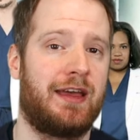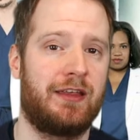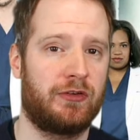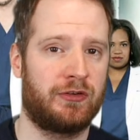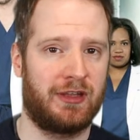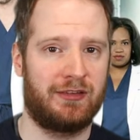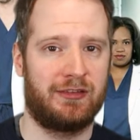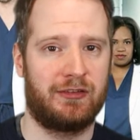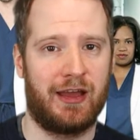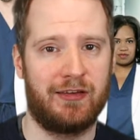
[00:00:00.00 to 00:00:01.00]
erst, und das
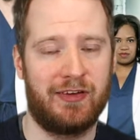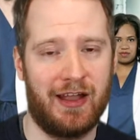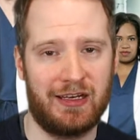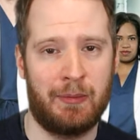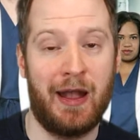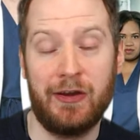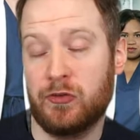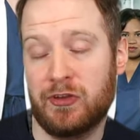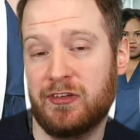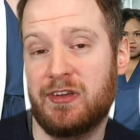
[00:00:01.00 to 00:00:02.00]
ist ein Fakt, am
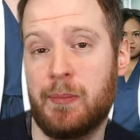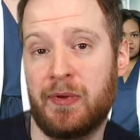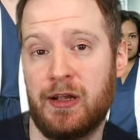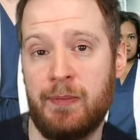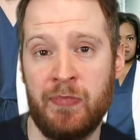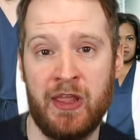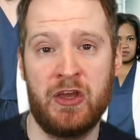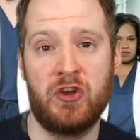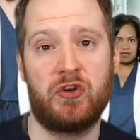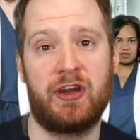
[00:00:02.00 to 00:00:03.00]
28. April
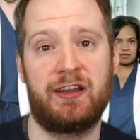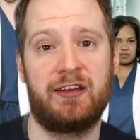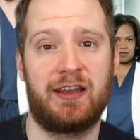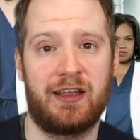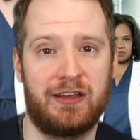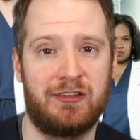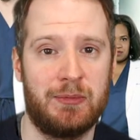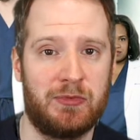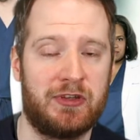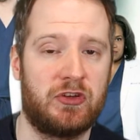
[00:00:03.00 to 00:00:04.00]
startet dann die
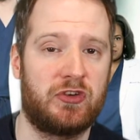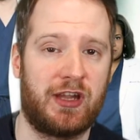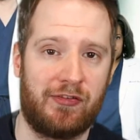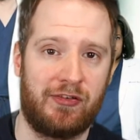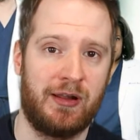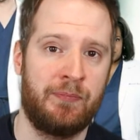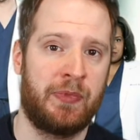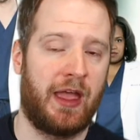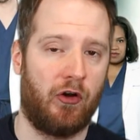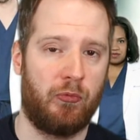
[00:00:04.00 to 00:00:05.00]
17. Staffel
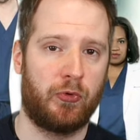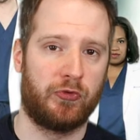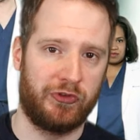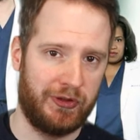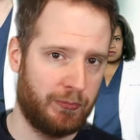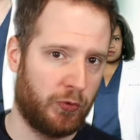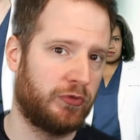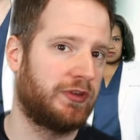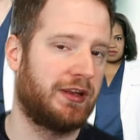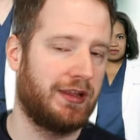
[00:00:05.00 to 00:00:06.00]
auf Pro7
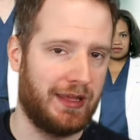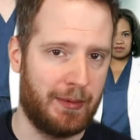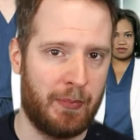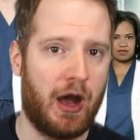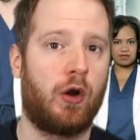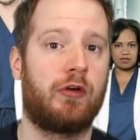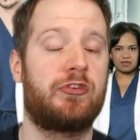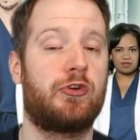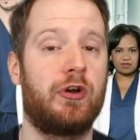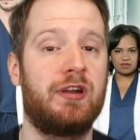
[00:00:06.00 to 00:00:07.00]
und dann eben auch
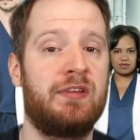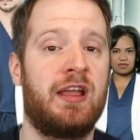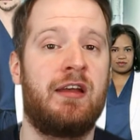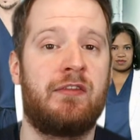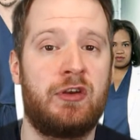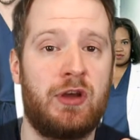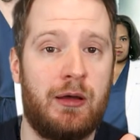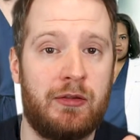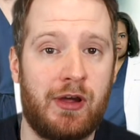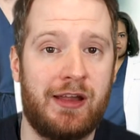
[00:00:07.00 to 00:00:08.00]
auf Join. Wenn du
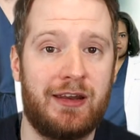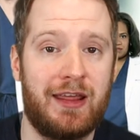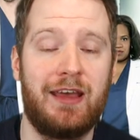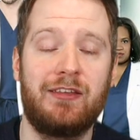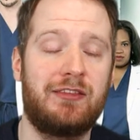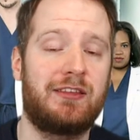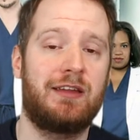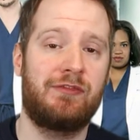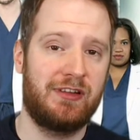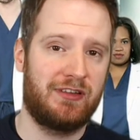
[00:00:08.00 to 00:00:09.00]
also einer der ersten
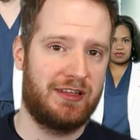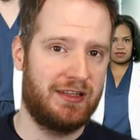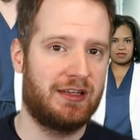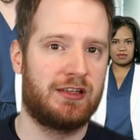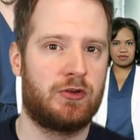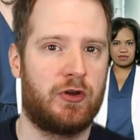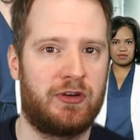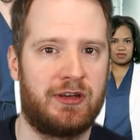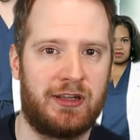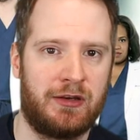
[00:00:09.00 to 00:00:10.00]
sein willst hier in
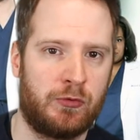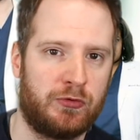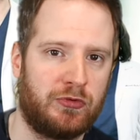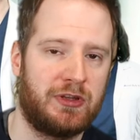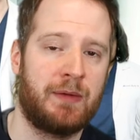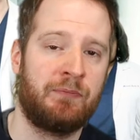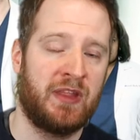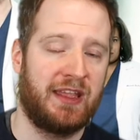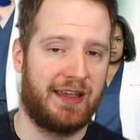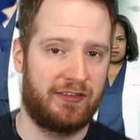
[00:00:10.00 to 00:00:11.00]
Deutschland, dann holst du dir
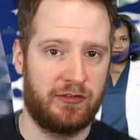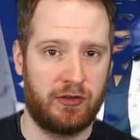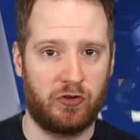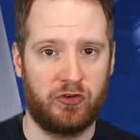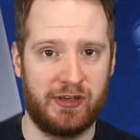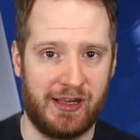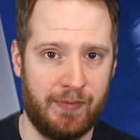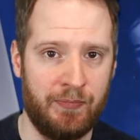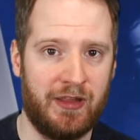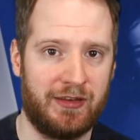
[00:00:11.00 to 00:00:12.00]
jetzt noch
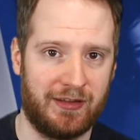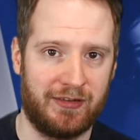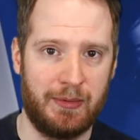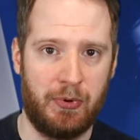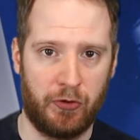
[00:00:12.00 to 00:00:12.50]
schnell Disney